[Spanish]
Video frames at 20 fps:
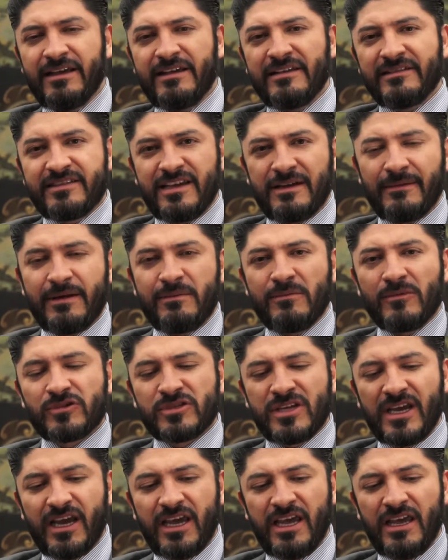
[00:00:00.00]
Sabemos
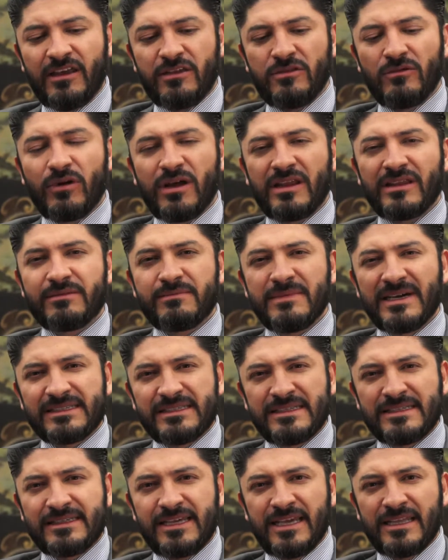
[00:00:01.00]
que durante más
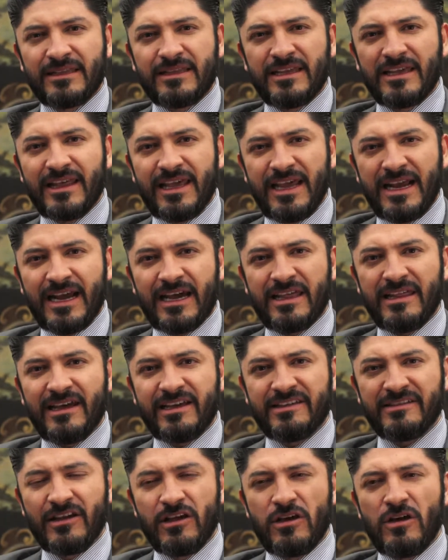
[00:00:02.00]
de siete
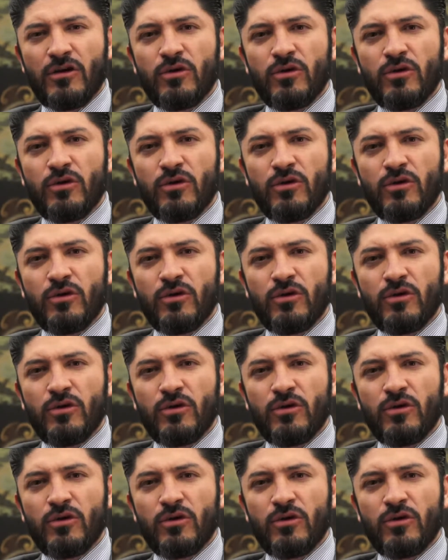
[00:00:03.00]
décadas